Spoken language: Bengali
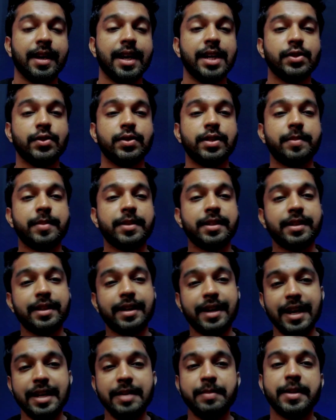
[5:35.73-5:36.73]
আর যদি আপনাদের
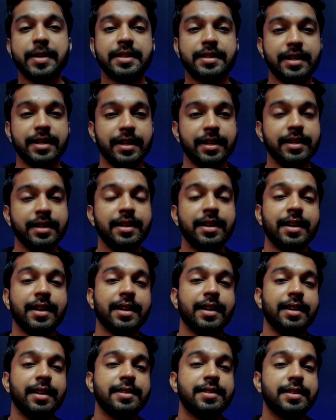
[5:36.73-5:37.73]
কাইন্ড মাস্টারে
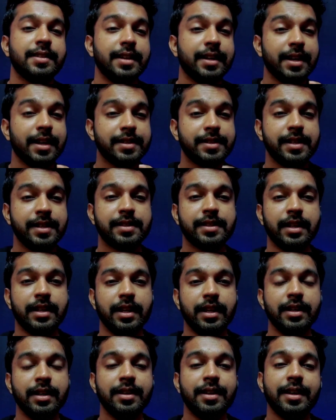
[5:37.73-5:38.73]
স্টিকার
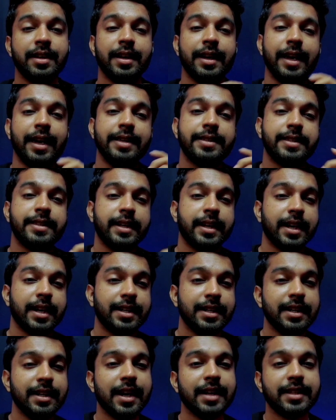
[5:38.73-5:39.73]
সেকশনে এই
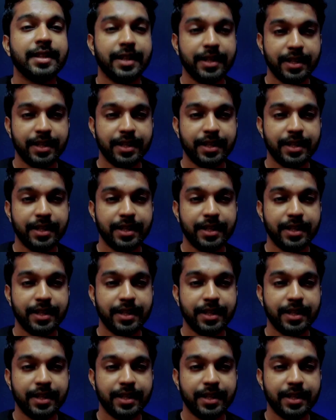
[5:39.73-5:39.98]
স্টিকারটি না থেকে